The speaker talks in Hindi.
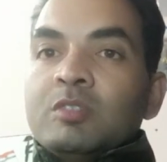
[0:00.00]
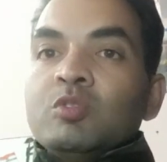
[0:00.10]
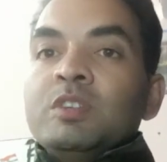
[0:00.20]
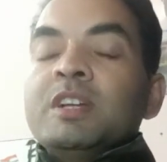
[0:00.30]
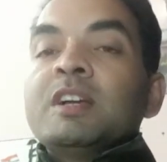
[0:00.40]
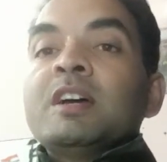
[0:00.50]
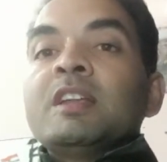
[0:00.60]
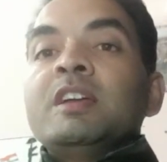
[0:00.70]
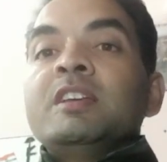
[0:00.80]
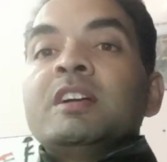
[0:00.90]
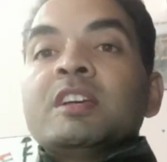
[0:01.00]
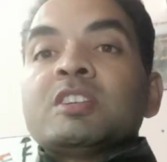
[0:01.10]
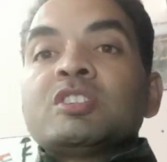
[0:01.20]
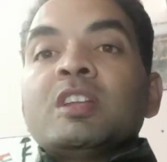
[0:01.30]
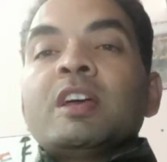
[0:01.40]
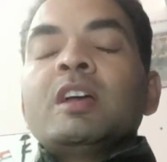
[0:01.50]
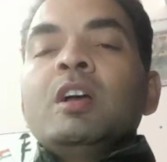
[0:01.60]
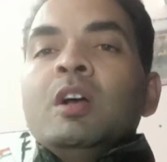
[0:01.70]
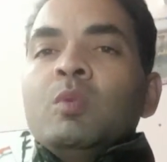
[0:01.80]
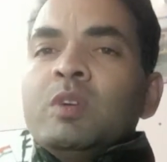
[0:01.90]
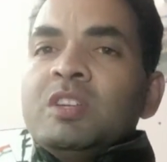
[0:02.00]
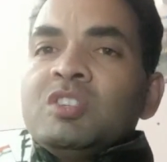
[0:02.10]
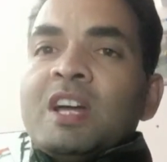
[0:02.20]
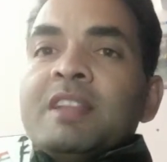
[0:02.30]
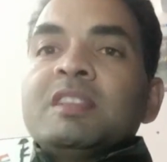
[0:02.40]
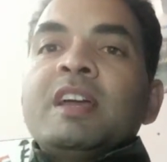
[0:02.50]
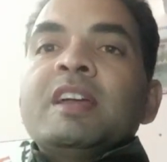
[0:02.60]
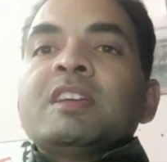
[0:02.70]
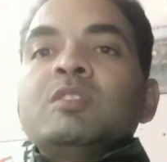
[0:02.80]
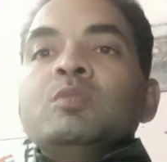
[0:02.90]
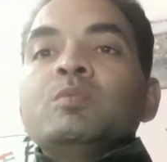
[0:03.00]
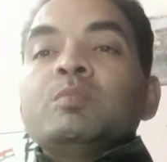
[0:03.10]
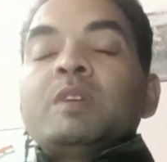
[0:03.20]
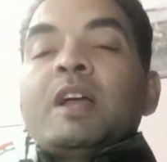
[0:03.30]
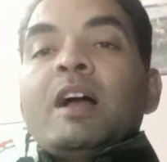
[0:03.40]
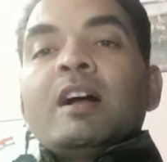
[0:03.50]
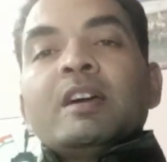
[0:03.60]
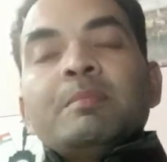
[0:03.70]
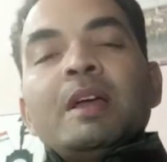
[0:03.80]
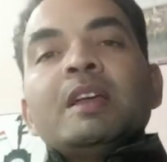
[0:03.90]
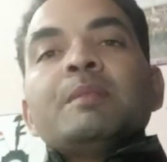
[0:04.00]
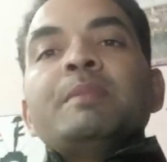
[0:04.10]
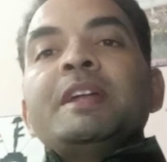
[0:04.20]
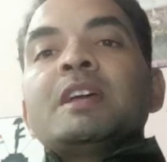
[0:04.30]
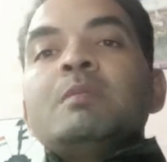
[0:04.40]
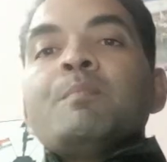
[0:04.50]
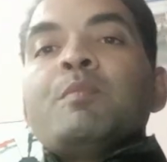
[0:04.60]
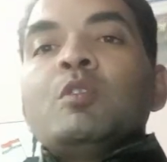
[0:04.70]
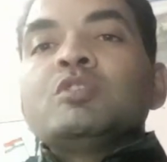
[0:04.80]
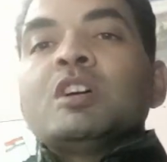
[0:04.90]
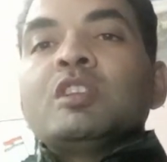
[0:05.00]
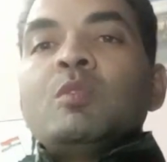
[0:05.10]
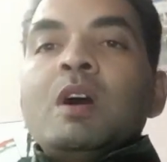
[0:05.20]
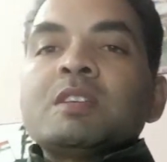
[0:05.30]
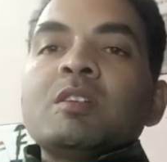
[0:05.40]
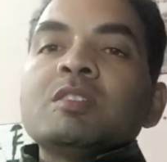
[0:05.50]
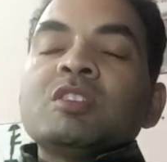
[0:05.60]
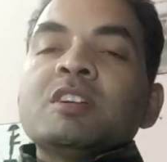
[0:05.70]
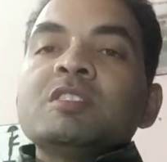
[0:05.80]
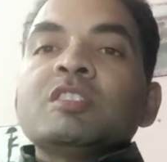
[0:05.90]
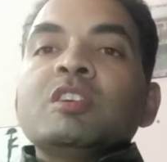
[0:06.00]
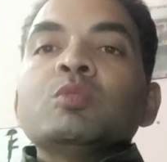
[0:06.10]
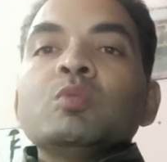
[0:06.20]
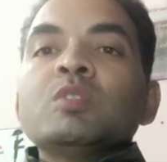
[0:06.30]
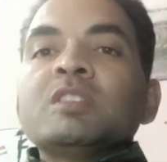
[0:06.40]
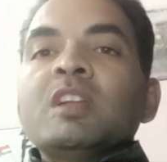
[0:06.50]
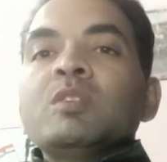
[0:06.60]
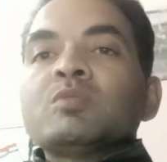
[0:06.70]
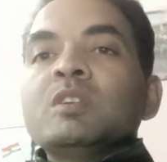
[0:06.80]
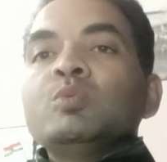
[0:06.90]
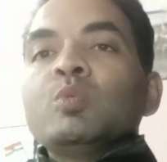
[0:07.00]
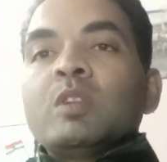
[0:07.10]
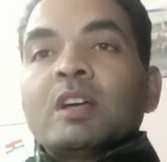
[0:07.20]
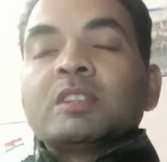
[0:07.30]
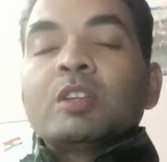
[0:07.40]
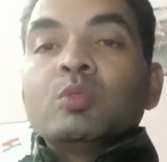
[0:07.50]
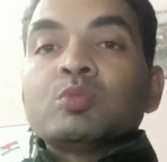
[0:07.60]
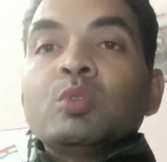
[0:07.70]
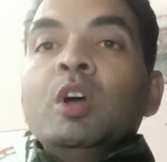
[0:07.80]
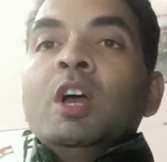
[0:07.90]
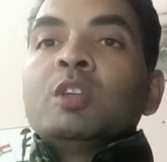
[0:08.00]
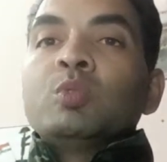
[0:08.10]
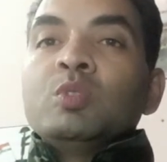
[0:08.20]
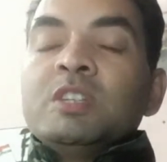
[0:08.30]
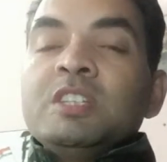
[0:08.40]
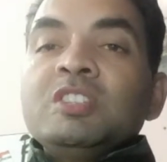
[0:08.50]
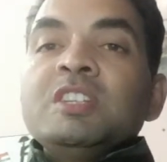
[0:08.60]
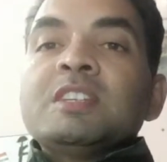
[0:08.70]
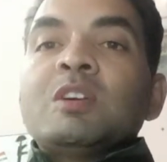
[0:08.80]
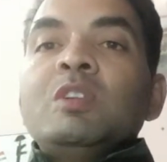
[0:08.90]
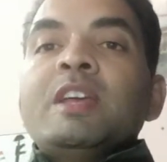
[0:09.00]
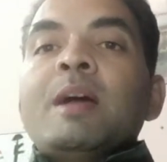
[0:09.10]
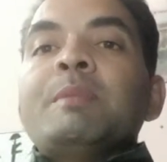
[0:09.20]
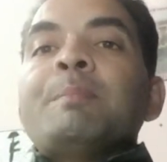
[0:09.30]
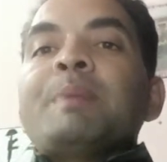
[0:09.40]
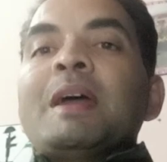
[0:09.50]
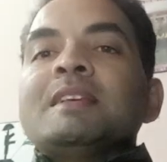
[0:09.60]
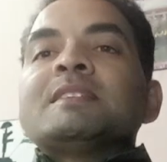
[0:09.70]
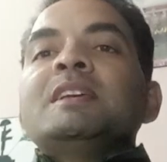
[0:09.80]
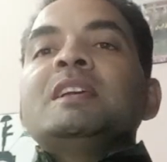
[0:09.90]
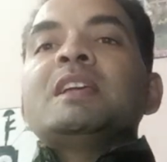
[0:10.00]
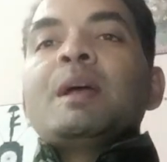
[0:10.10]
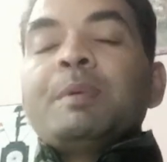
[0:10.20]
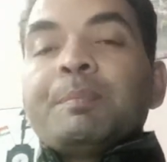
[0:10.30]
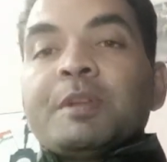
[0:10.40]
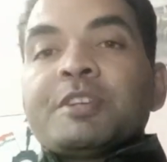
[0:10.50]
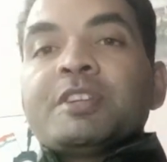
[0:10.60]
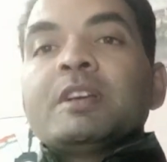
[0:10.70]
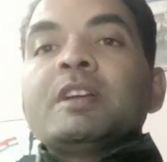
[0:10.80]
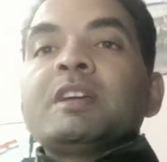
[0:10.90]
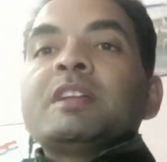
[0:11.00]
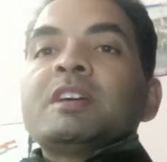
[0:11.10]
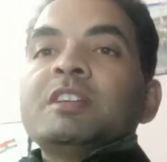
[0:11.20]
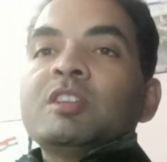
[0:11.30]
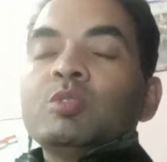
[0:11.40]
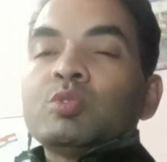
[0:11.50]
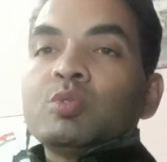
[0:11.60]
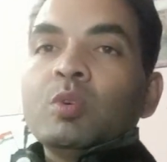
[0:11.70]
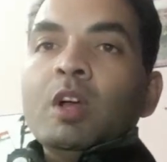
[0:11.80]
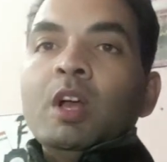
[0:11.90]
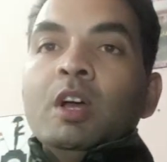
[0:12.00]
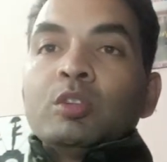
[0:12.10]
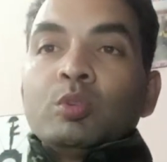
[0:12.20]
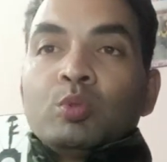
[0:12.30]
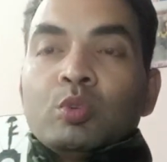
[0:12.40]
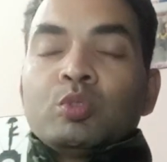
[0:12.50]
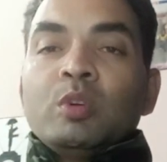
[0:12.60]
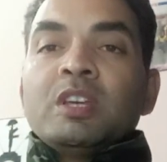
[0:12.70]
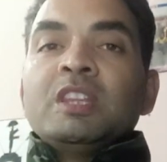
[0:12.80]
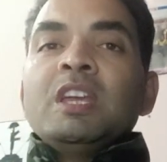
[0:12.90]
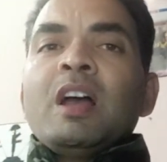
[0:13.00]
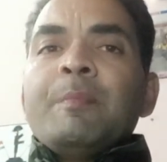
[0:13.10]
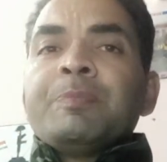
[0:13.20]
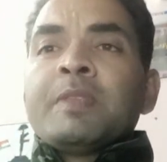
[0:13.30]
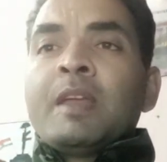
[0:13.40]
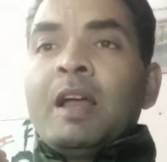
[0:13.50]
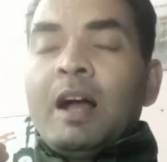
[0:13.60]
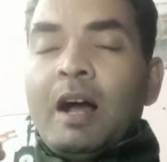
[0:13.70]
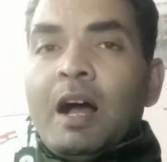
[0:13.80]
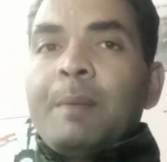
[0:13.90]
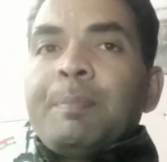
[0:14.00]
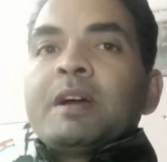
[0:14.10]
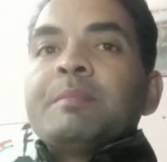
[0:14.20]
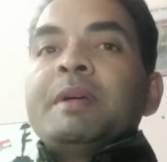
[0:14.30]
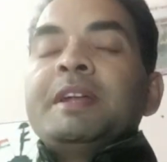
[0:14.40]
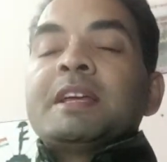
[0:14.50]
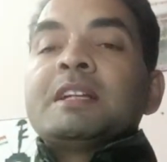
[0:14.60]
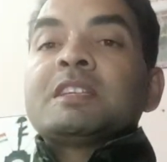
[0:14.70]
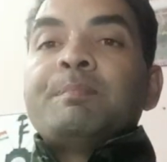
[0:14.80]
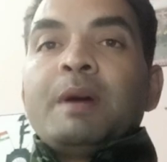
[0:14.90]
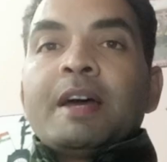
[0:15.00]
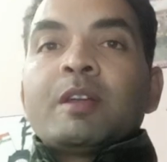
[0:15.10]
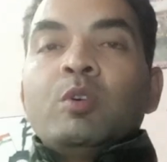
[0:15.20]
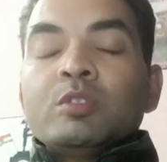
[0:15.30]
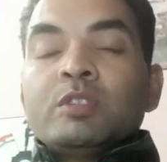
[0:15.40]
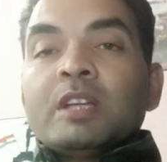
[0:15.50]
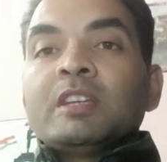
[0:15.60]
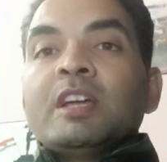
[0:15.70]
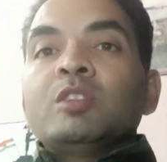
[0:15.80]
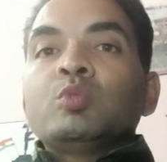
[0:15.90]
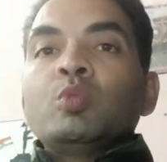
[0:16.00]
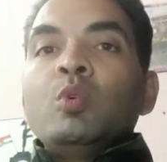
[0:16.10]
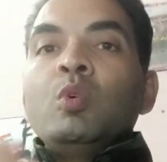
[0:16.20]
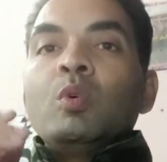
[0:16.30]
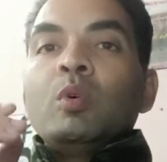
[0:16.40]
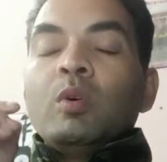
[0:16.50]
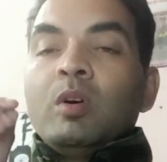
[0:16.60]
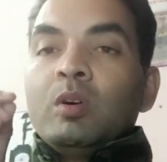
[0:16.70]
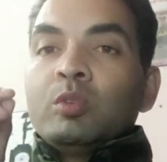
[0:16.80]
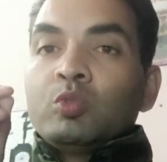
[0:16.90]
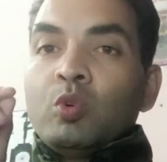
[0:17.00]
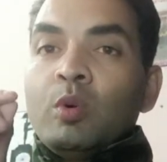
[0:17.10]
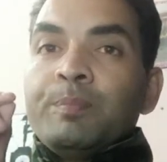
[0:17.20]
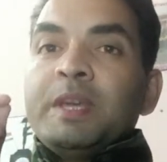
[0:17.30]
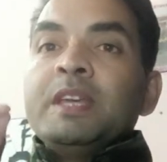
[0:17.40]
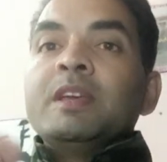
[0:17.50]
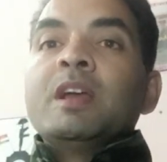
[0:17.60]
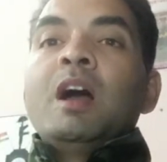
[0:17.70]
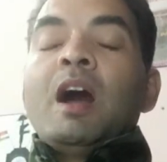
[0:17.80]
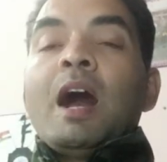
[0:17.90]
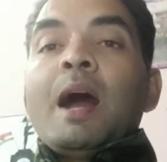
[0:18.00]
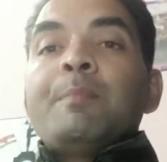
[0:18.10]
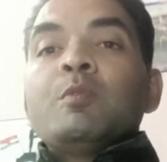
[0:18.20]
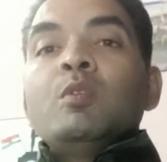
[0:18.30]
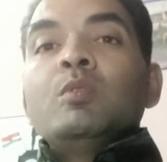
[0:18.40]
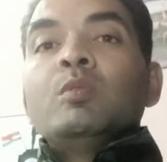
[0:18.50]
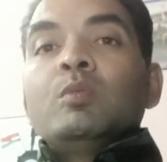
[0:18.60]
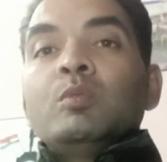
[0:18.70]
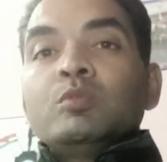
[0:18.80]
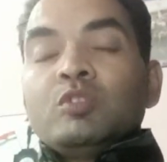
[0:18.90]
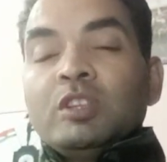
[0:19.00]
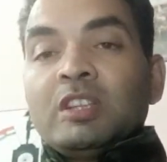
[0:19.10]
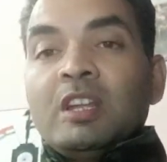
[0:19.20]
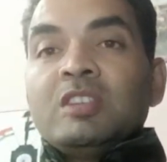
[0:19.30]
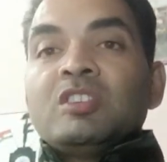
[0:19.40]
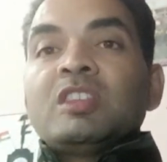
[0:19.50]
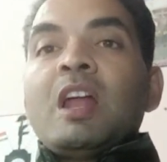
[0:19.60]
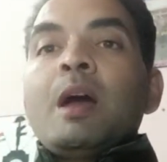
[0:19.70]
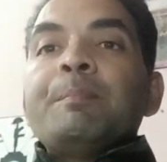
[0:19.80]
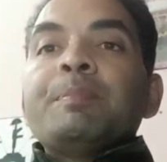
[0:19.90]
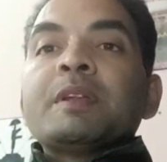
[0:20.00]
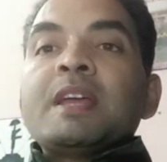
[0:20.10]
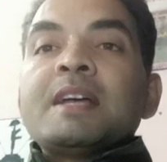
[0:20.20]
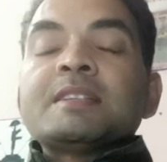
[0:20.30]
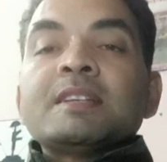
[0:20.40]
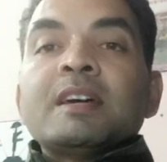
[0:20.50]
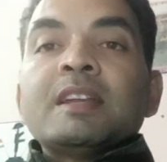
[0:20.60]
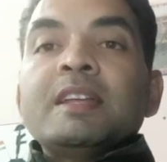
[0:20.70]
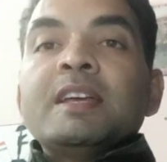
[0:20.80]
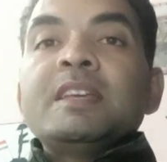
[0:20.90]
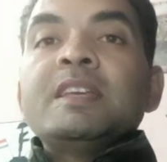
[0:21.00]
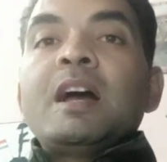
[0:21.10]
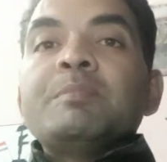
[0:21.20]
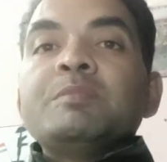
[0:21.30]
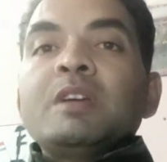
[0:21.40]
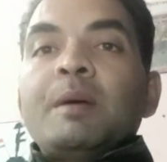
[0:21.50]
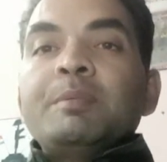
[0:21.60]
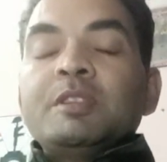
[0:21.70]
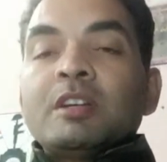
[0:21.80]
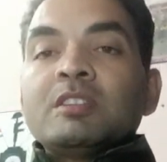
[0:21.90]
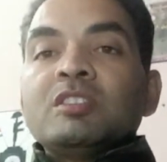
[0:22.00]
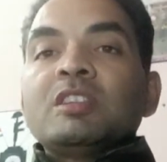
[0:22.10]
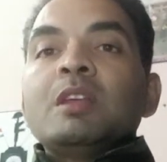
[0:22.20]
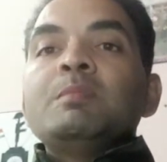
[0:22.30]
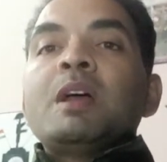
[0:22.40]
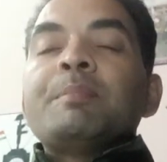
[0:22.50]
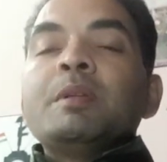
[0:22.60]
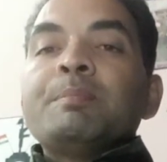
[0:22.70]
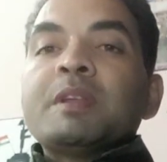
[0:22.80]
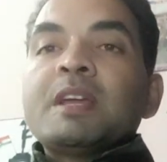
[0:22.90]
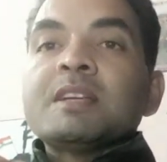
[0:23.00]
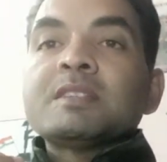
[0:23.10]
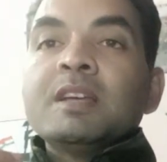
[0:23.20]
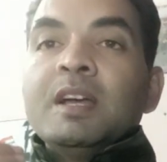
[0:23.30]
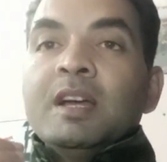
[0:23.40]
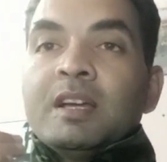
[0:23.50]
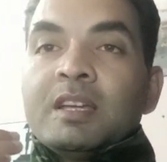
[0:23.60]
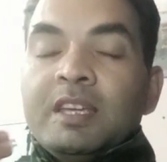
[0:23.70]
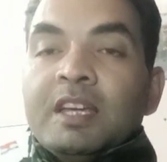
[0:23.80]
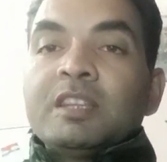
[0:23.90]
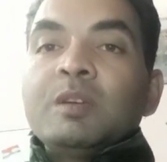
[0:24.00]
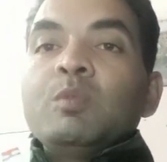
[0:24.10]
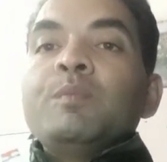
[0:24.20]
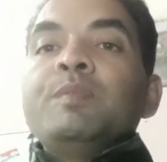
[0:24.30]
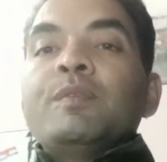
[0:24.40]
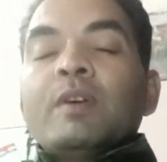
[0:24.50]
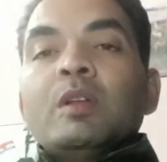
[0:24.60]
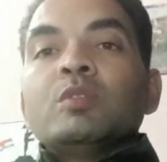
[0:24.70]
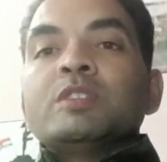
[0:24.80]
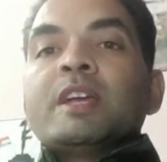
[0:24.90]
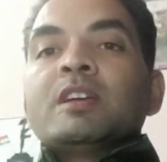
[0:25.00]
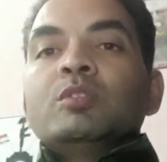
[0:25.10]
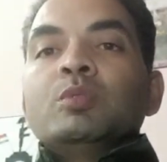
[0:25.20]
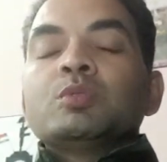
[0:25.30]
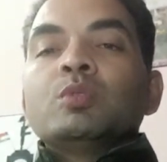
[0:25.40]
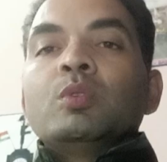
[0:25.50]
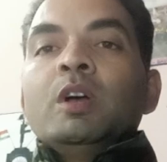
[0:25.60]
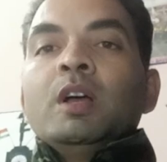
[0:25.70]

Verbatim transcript: जो यंगर यंगेस्टर है वो ये जानता है कि अगर मैं एक मेडिकल में पहुंच जाता हूँ वहाँ से छट जाता हूँ तो कितना उससे दुख लगता है दोस्तों तो इसी चीज़ के लिए हमने पहले से ही क्या प्रिपरेशन करके रखनी है दोस्तों तो दोस्तों यदि आप अगर मेडिकल से बाहर हो जाते हैं तो तो भी आपको जितने जितना आप प्रयास कर रहे हैं या आप अभी तक जितने भी आपने प्रयास किए थे वो विफल हो जाएंगे दोस्तों